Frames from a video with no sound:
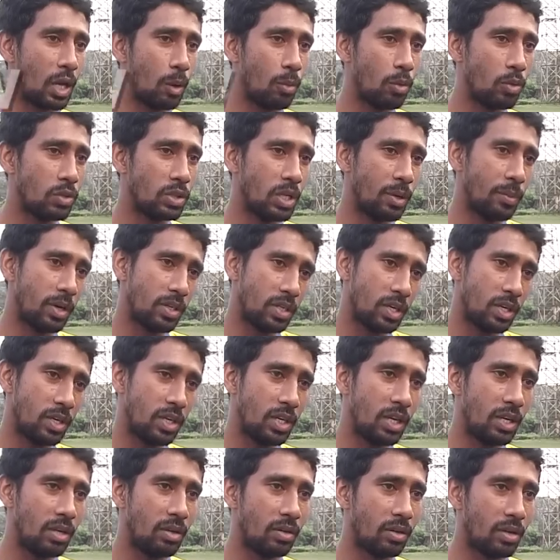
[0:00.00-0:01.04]
খেলবো সেই ম্যাচটা
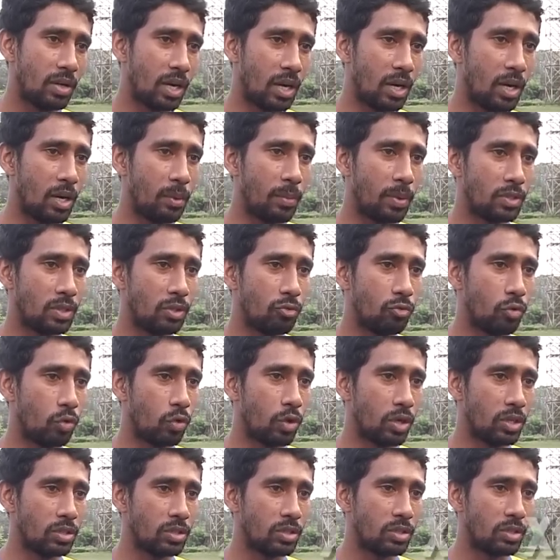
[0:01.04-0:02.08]
নিয়ে হান্ড্রেড পার্সেন্ট
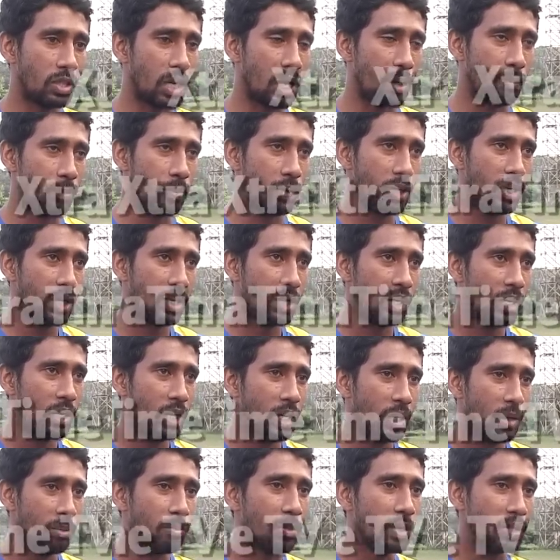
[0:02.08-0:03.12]
ফোকাস থাকবে
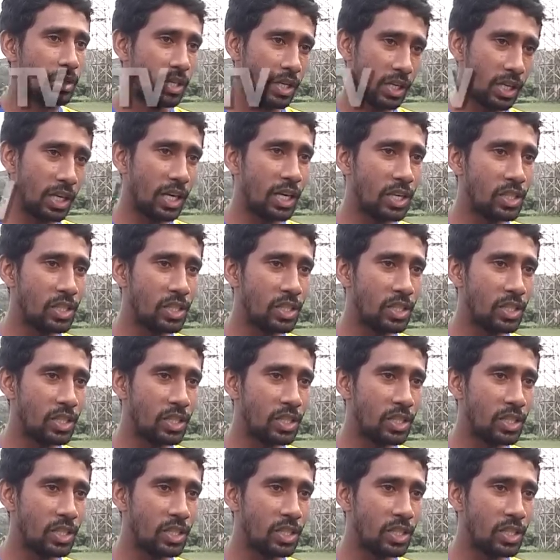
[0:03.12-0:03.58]
বা থেকে